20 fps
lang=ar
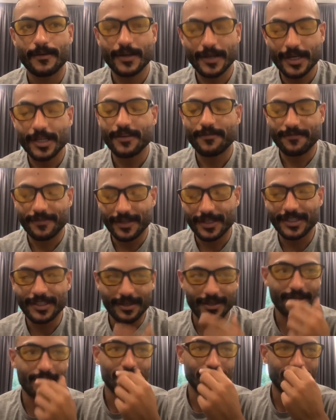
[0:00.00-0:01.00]
خرب
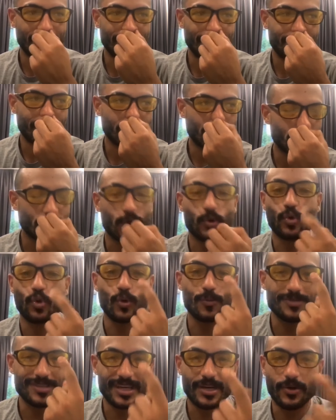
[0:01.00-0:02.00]
فعليا خرب يعني ما اقدرش اكل
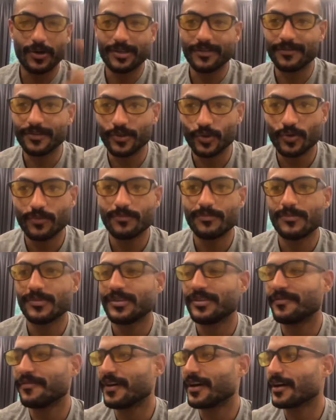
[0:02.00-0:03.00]
خبزايه واحده في اليوم
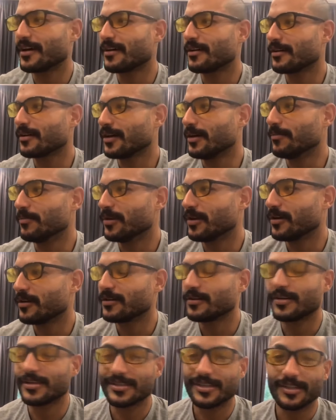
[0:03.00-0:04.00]
اتفاخ
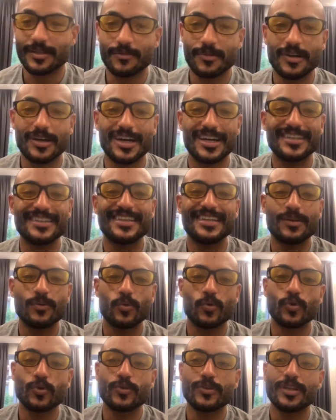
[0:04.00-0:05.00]
عملاق خزان عملاق قد ايه
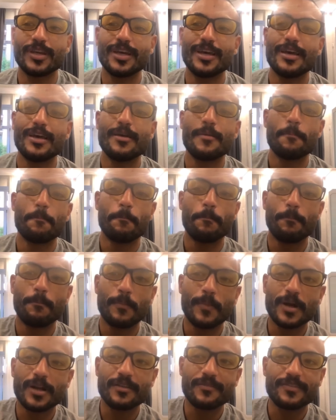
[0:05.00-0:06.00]
وجود
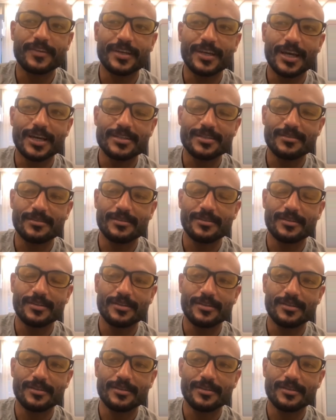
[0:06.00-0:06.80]
مرض الجهاز